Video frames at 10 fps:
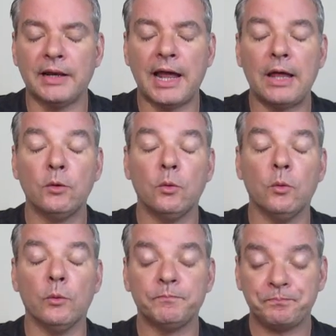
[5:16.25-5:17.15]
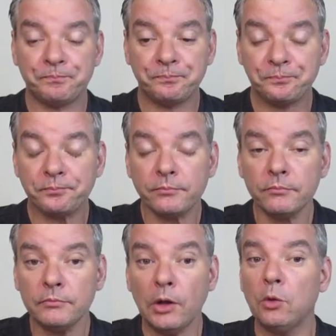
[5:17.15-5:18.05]
lá no,
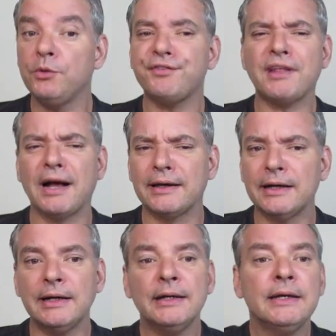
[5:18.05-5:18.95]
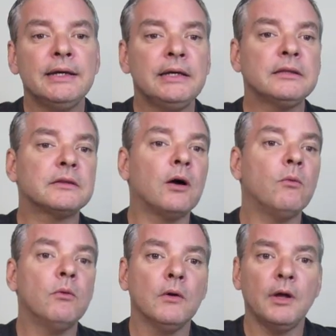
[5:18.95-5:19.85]
no Instagram,
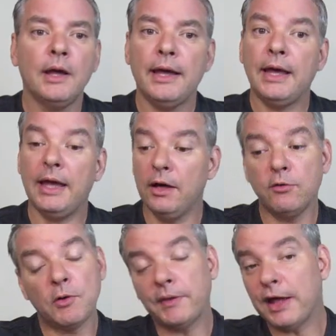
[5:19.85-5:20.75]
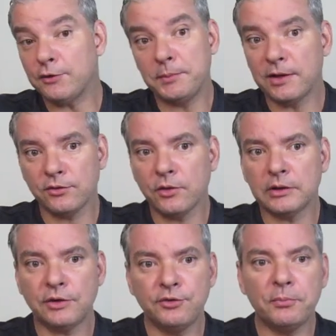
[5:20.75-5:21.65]
então é, eu vou dar as minhas
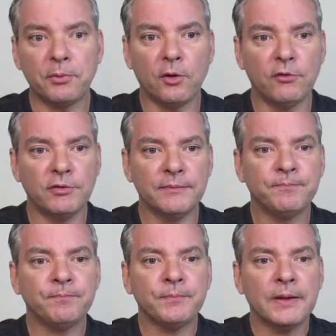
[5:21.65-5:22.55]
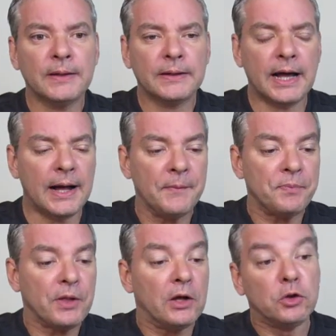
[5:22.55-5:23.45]
notas de prova, tá?
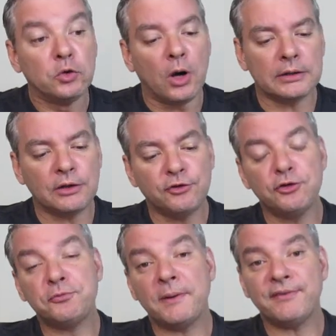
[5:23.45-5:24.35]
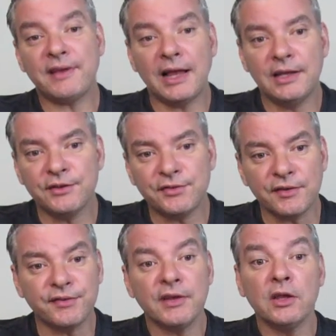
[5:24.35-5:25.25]
Notas de
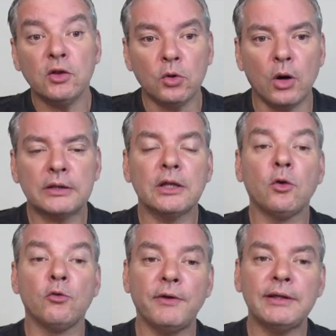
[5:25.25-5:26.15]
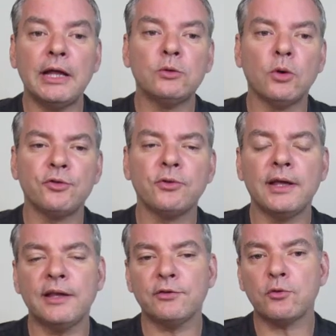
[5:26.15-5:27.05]
especialistas, nota 92 do
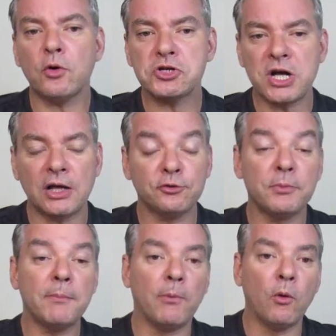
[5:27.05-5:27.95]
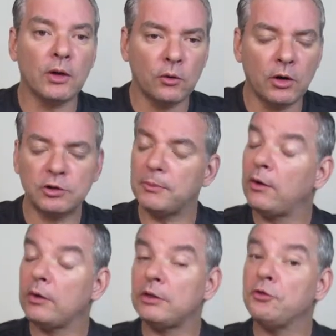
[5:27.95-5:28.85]
Guia Descorchados, uma boa nota, uma
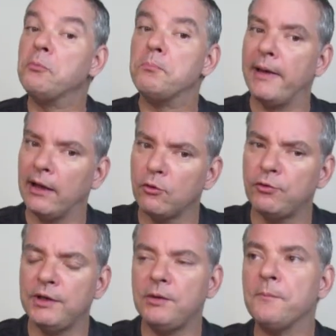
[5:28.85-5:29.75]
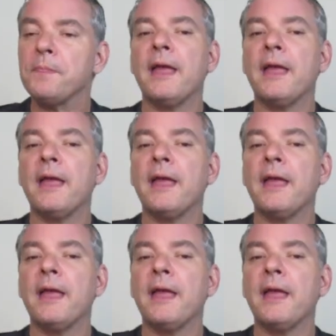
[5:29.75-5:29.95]
nota de um belo vinho.